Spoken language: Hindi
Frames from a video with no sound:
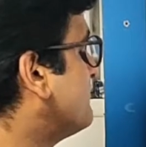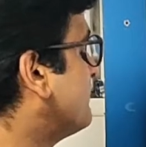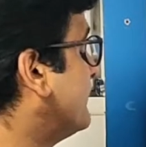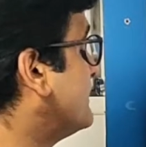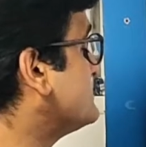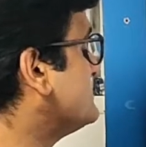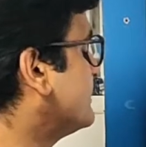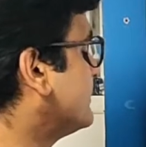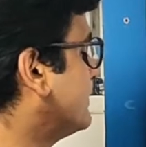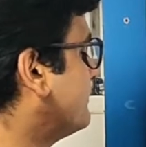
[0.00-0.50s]

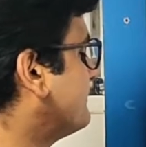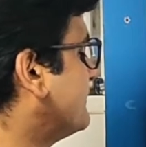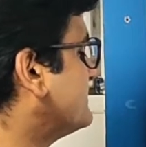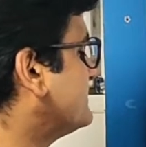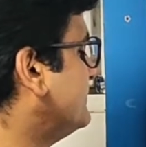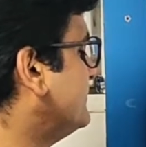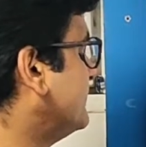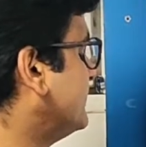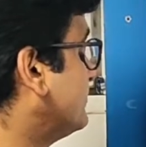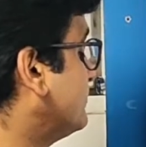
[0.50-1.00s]
प्लस अगर
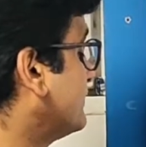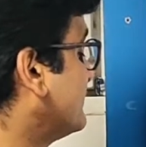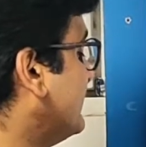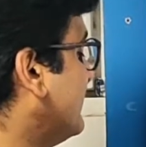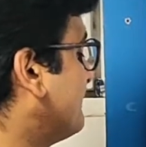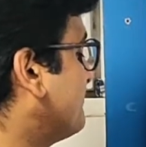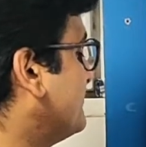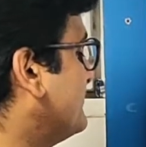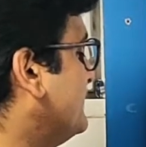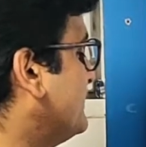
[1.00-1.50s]
प्रेजेंट है तो
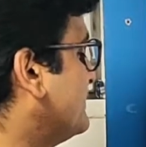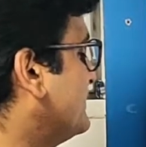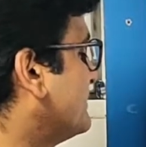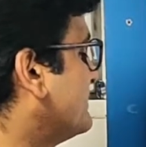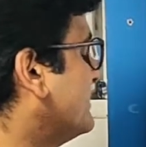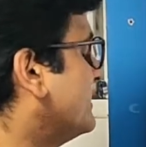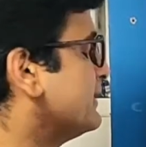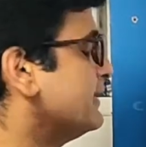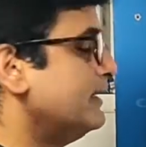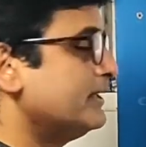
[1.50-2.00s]
यहां पे देखिए
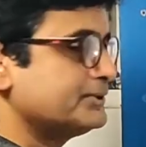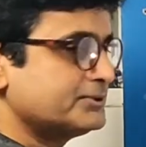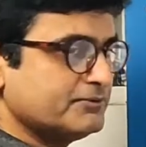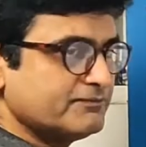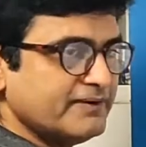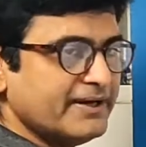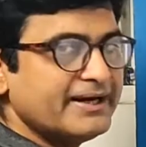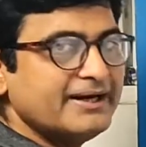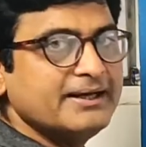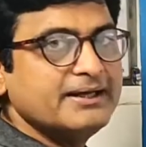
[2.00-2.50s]
क्या ये
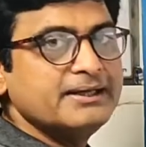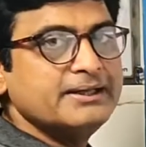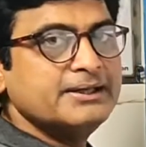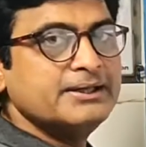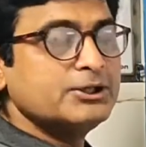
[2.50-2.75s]
इलेक्ट्रोफाइल है